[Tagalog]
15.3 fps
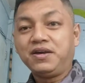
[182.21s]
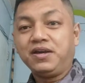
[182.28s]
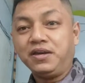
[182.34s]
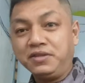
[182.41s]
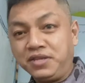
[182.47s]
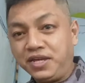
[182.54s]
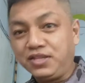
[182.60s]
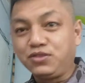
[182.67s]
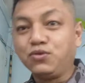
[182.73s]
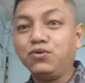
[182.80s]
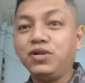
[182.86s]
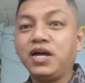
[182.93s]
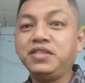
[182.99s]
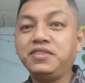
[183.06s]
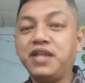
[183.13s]
Hindi
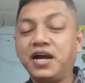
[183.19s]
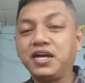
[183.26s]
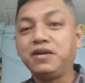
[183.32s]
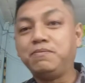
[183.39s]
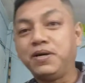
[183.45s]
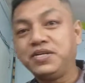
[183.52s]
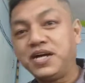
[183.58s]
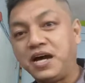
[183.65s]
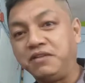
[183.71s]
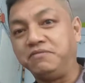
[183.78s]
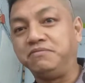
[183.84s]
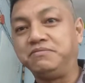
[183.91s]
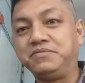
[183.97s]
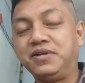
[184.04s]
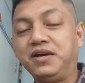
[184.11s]
tulad ng iba dyan.
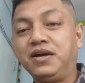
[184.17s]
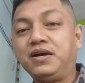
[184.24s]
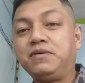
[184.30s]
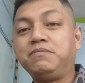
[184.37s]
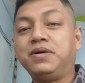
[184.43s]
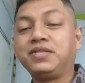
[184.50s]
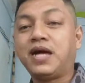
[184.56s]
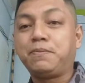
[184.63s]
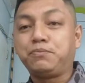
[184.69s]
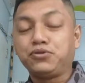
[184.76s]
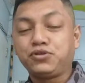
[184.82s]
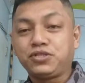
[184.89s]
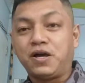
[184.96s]
Matapos